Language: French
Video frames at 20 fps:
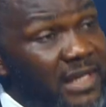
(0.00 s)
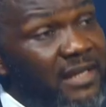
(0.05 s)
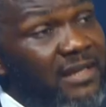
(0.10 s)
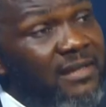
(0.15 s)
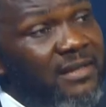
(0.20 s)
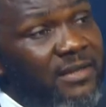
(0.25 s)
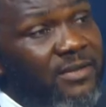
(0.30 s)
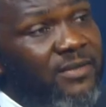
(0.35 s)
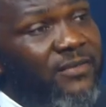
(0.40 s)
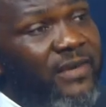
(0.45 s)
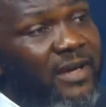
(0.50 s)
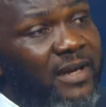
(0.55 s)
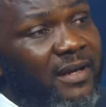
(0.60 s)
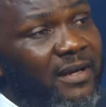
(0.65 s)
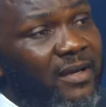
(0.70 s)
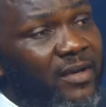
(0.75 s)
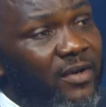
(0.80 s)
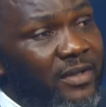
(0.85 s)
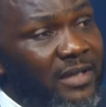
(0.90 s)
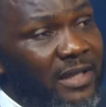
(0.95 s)
en train de faire
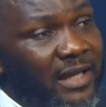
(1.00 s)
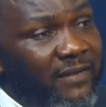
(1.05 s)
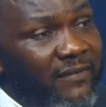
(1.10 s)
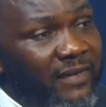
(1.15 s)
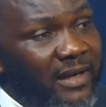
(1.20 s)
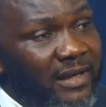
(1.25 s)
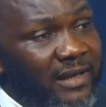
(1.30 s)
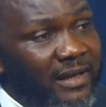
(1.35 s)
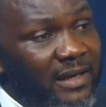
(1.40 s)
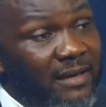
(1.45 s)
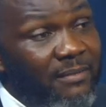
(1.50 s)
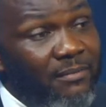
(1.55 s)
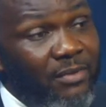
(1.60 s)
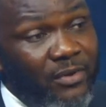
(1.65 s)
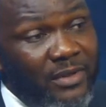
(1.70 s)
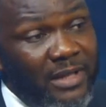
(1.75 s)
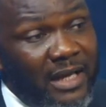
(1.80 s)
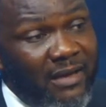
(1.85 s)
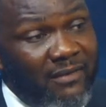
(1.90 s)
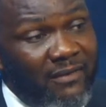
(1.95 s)
un grand travail, un
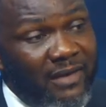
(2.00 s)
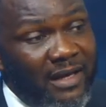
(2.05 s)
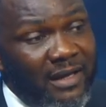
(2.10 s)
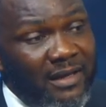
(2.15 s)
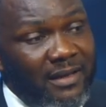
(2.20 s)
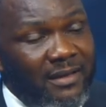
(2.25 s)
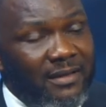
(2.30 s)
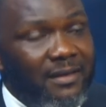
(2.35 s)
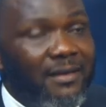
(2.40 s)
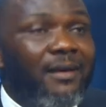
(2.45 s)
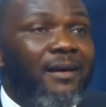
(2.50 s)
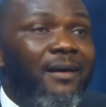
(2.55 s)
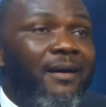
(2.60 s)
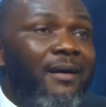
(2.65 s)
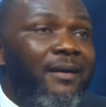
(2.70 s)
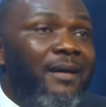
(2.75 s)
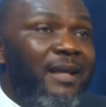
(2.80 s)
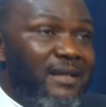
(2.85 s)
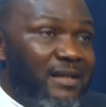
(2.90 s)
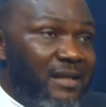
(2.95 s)
bon travail,
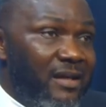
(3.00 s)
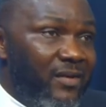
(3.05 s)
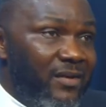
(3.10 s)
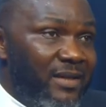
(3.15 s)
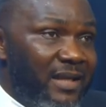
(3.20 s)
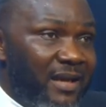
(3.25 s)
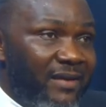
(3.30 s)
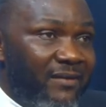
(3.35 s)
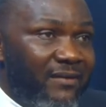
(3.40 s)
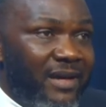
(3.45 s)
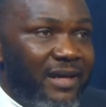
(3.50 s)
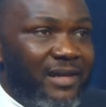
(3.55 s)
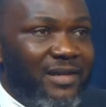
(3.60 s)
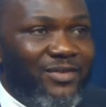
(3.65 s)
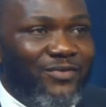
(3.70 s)
un excellent travail.